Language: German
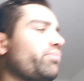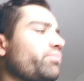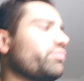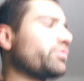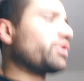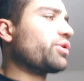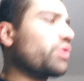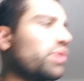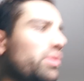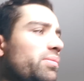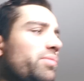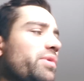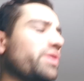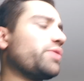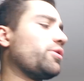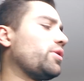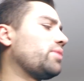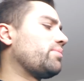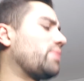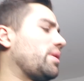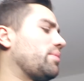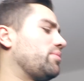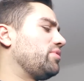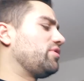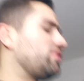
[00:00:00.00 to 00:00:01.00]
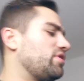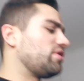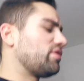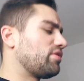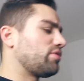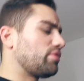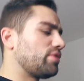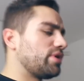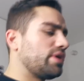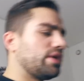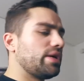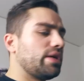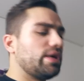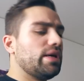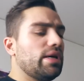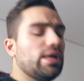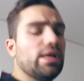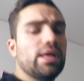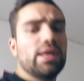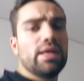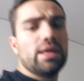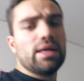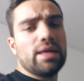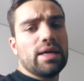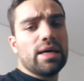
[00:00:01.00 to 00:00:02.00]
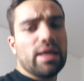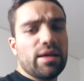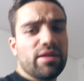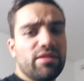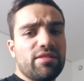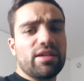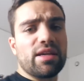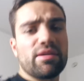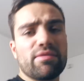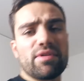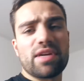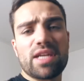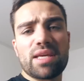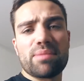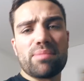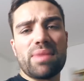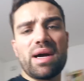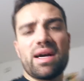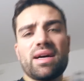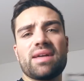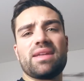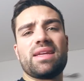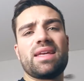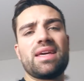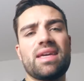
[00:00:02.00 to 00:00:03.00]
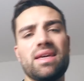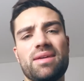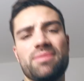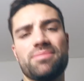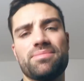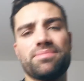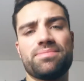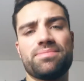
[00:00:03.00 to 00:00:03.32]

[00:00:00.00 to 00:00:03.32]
ihr könnt mich heute mal ein bisschen so hier äh, sehen, was ich mache, ne?